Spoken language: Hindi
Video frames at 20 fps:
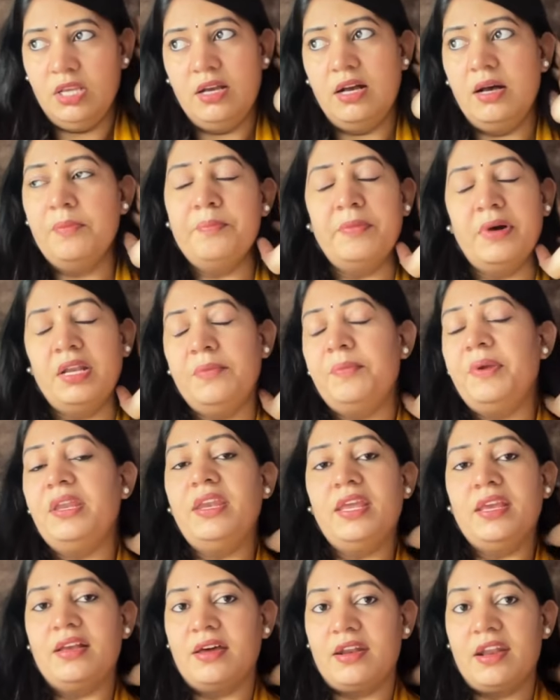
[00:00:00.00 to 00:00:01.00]
अब मन भी
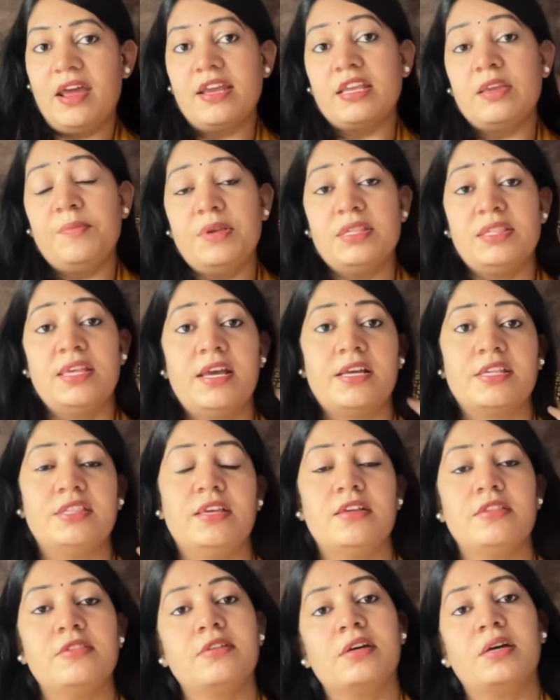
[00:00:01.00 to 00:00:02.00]
नहीं कर रहा है कि मैं इसे
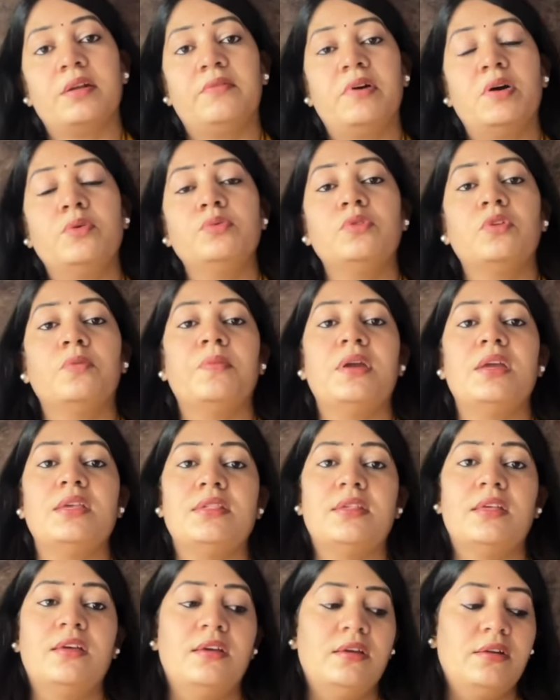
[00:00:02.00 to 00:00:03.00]
एक्सचेंज करवाऊँ तो मैं
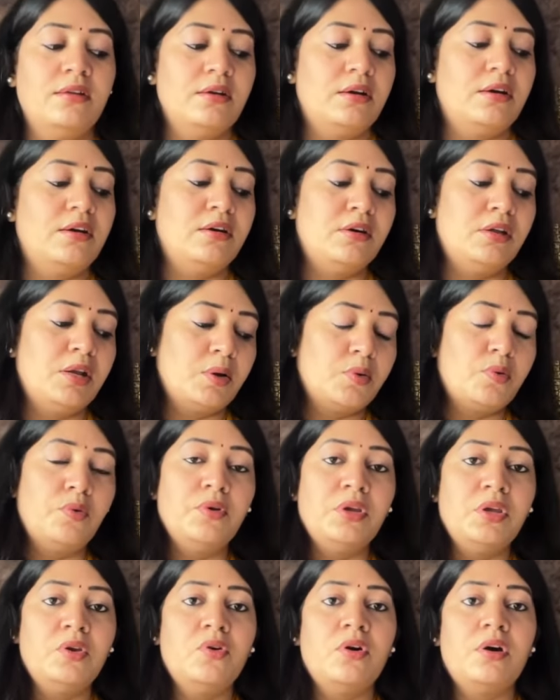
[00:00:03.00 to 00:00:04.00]
इसे
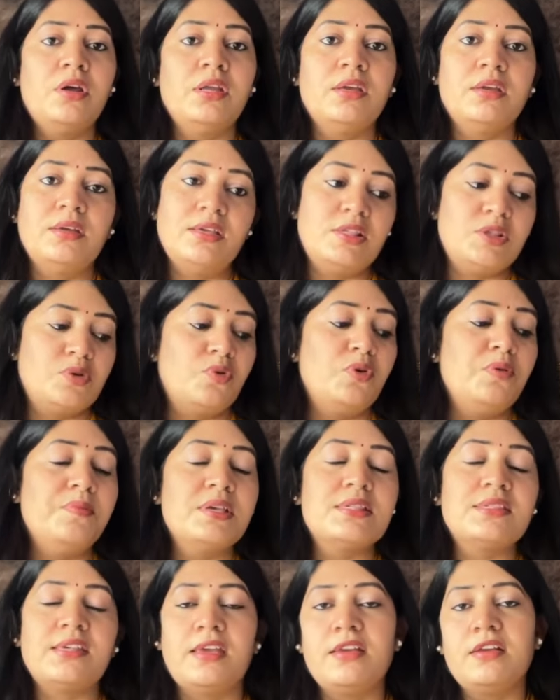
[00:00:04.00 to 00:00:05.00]
रखूंगी और इसको
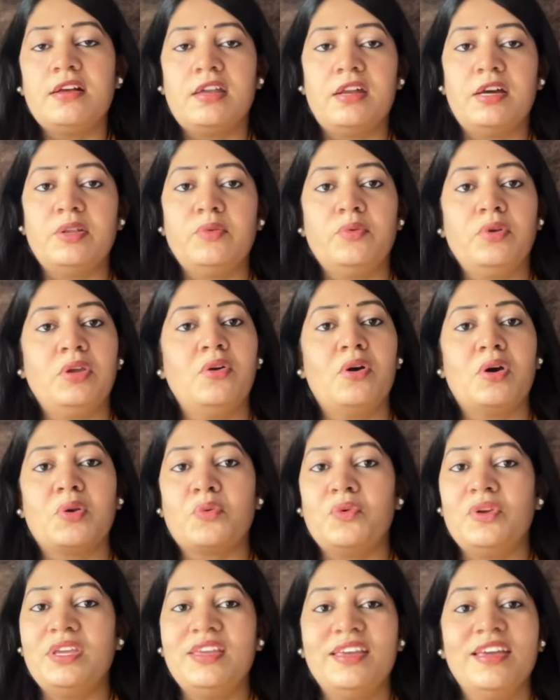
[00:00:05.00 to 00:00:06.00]
मैं सही करा दूंगी और
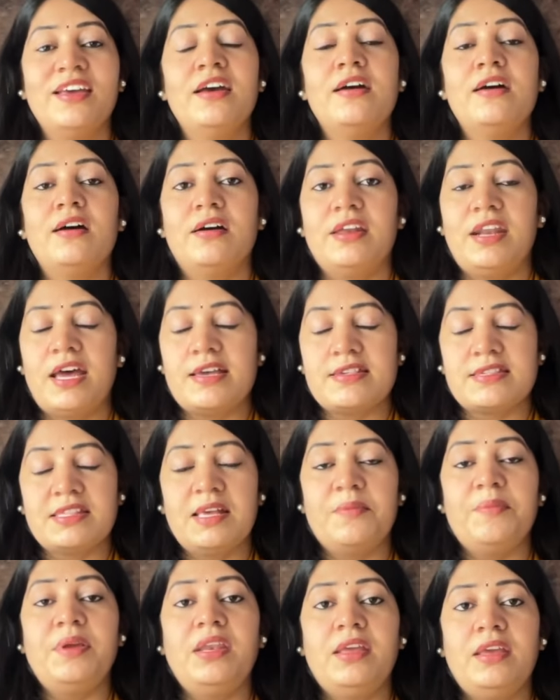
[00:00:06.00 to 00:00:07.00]
कोई
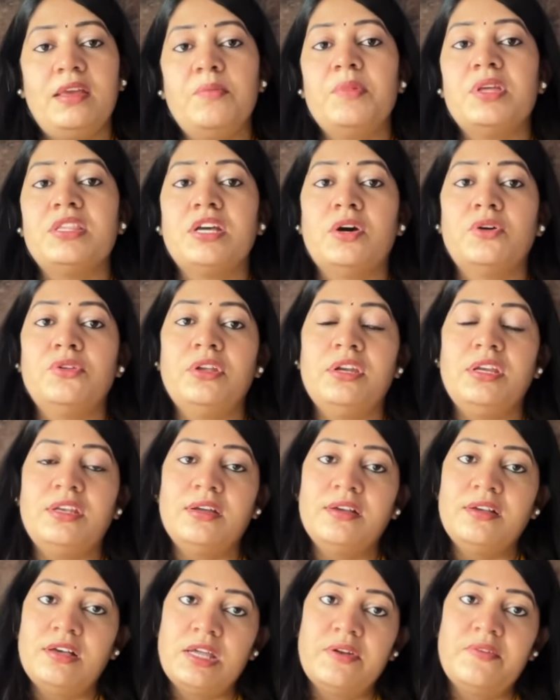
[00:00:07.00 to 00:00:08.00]
रास्ता भी नहीं है मैं चाहूँ तो
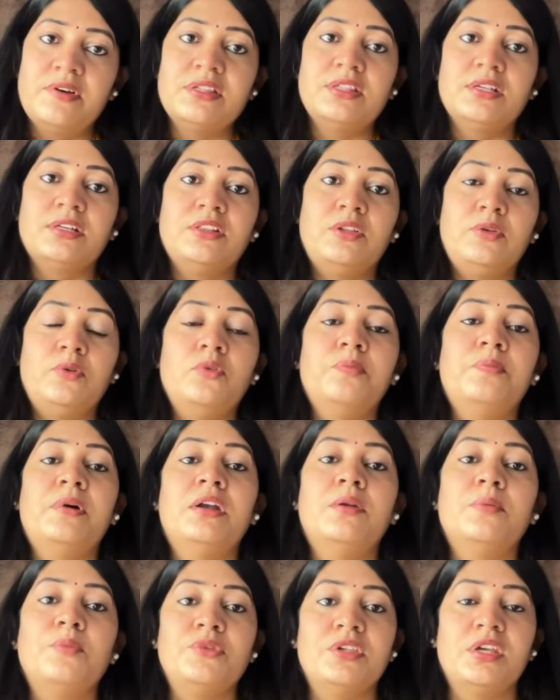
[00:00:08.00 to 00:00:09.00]
रिटर्न करवा सकती हूँ
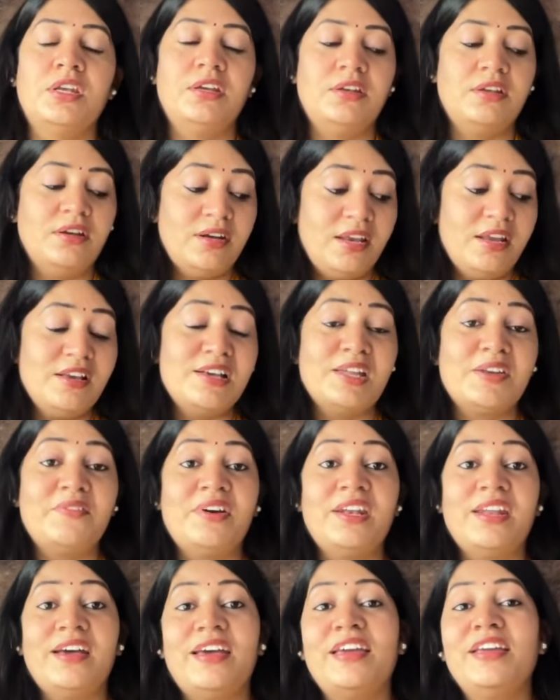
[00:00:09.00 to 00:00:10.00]
बट मुझे रिटर्न नहीं
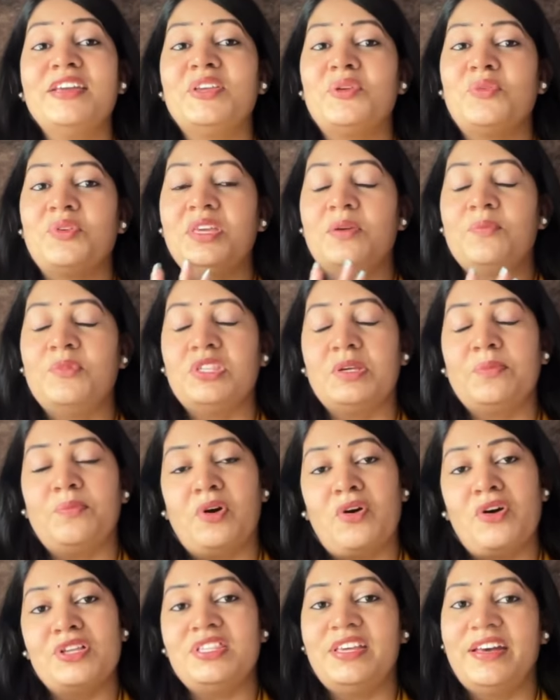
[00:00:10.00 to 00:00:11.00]
करवाना है क्योंकि ये मुझे
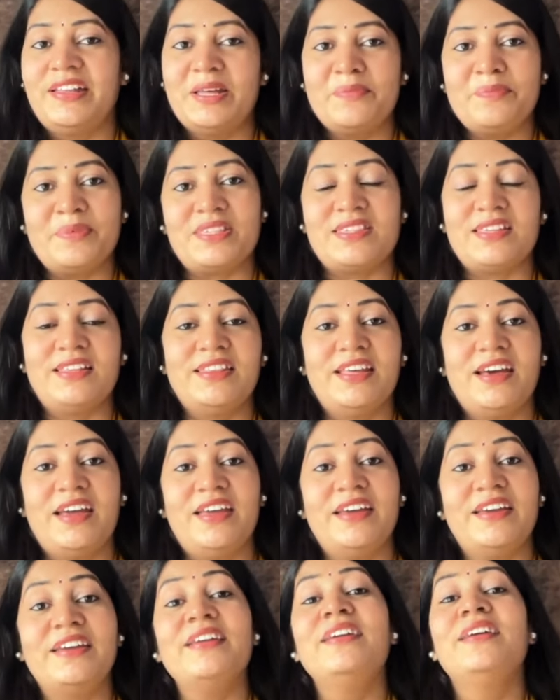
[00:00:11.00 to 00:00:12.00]
बहुत ज़्यादा पसंद
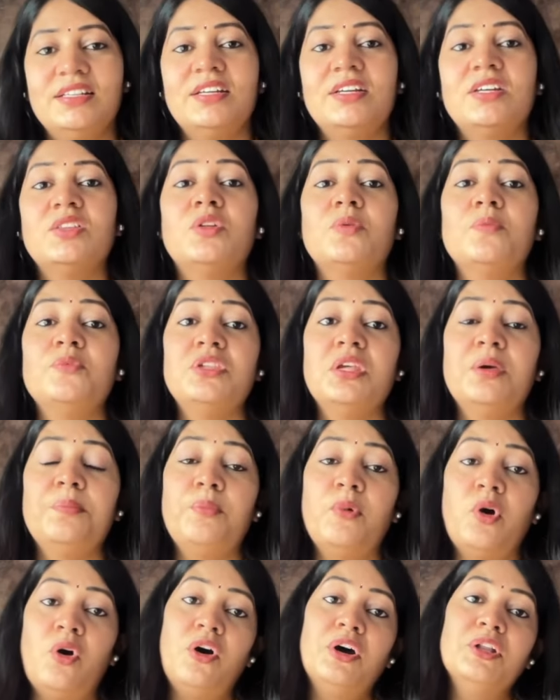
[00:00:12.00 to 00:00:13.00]
आया है तो मुझे
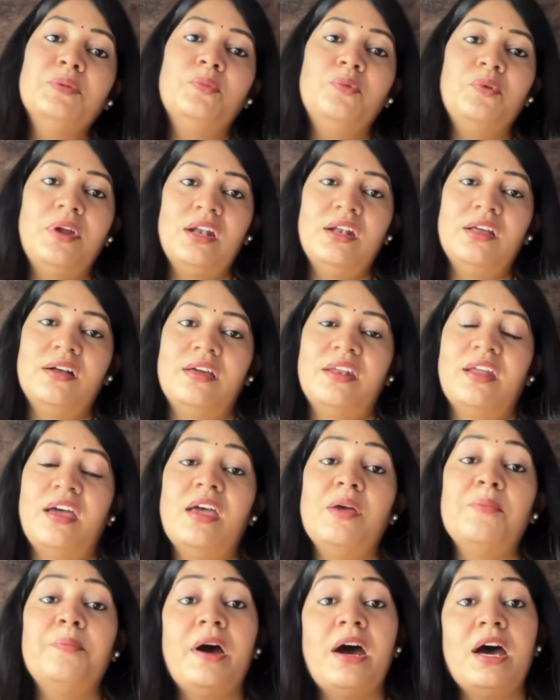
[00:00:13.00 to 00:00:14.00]
बहुत बुरा लग रहा
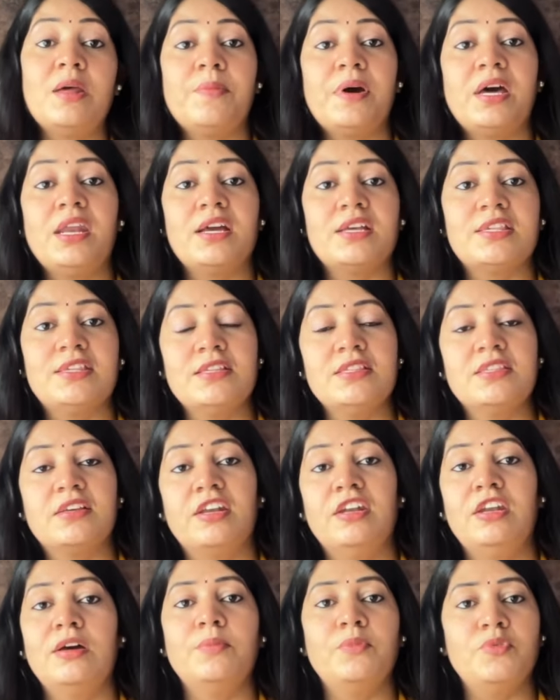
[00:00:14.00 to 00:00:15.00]
है बार बार एक्सचेंज
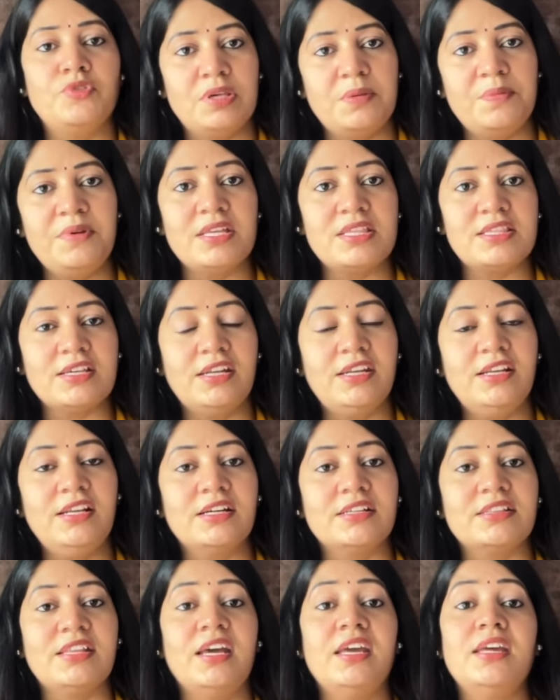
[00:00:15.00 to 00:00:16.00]
करना मुझे भी अच्छा नहीं
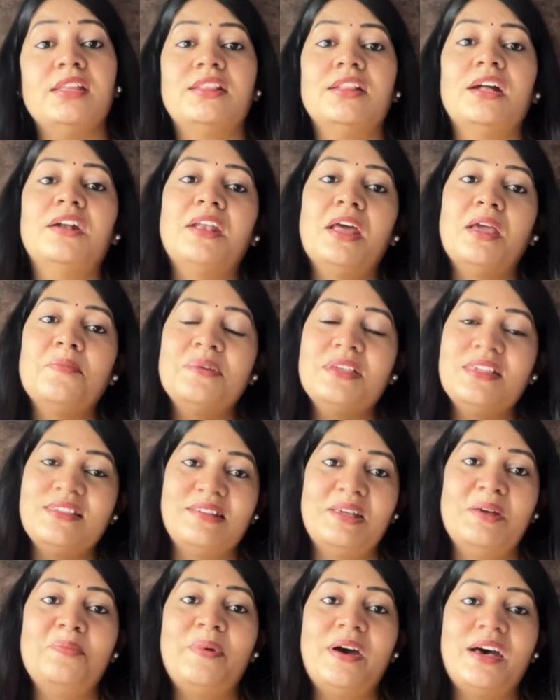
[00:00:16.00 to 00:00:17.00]
लगता है इतना टाइम
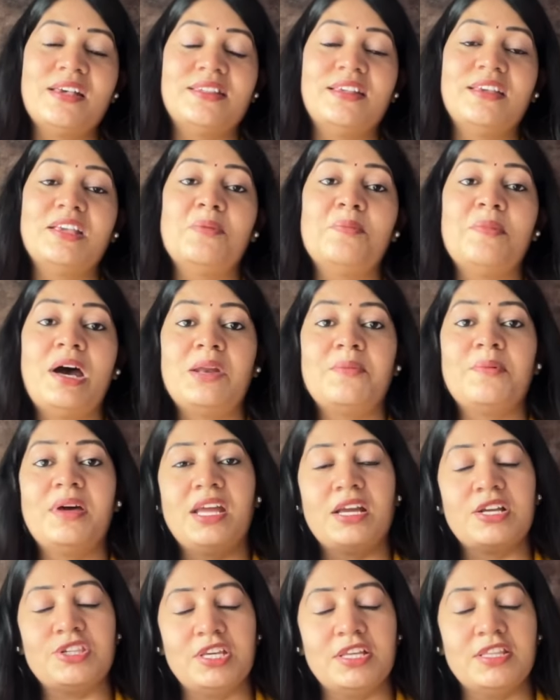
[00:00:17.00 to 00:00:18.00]
किसके पास है कि बार बार
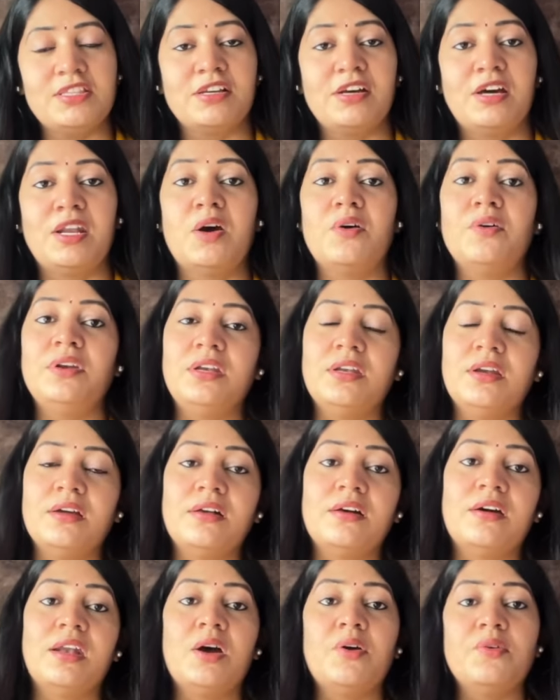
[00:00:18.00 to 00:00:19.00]
एक्सचेंज कराओ
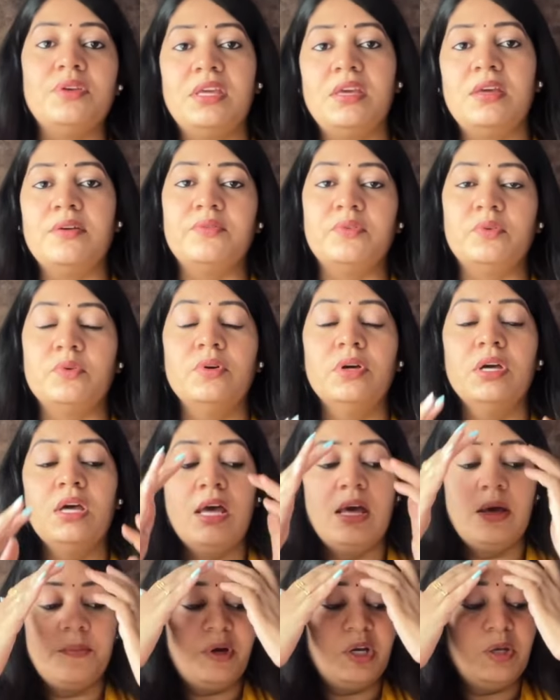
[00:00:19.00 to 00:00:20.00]
रिटर्न कराओ ये वो
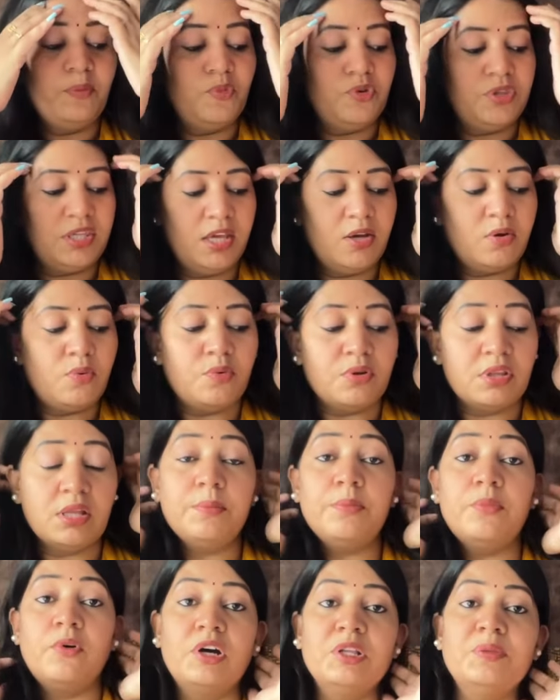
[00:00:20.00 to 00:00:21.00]
बट मुझे ये कुर्ता
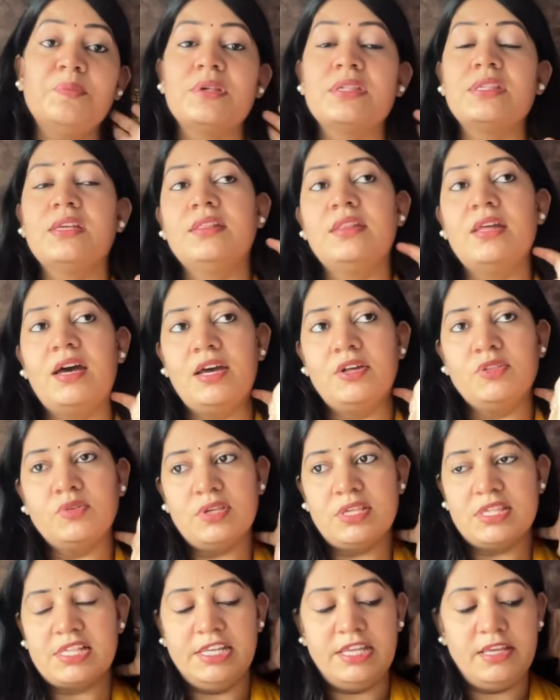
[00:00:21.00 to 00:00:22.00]
बहुत पसंद आया तो
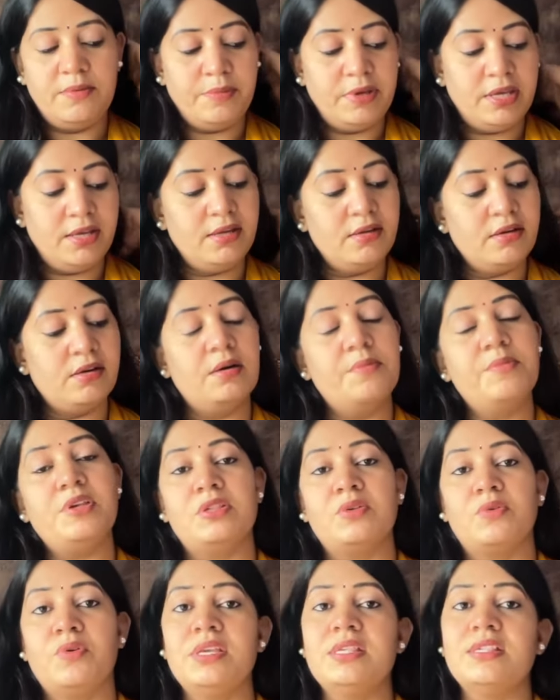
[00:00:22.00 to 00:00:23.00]
इसलिए मैं अब
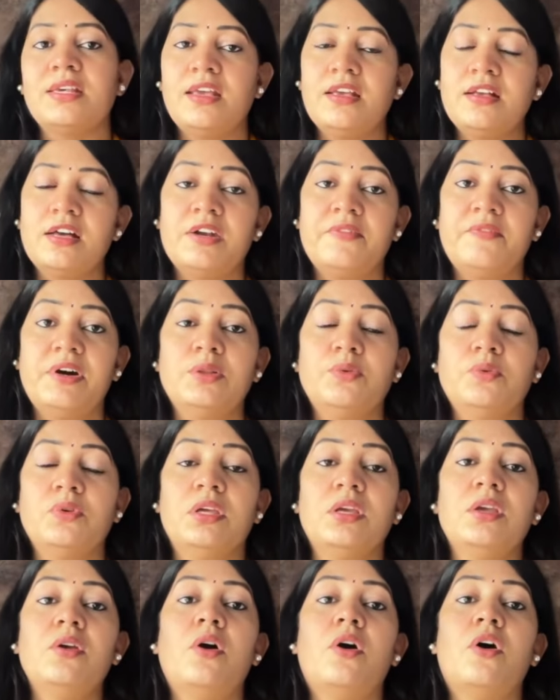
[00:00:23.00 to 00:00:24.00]
इसको ही सही करवा
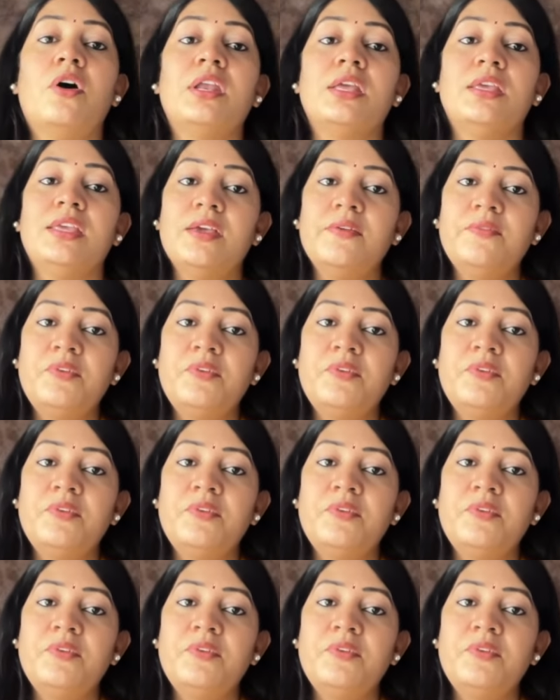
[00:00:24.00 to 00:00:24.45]
दूंगी और ये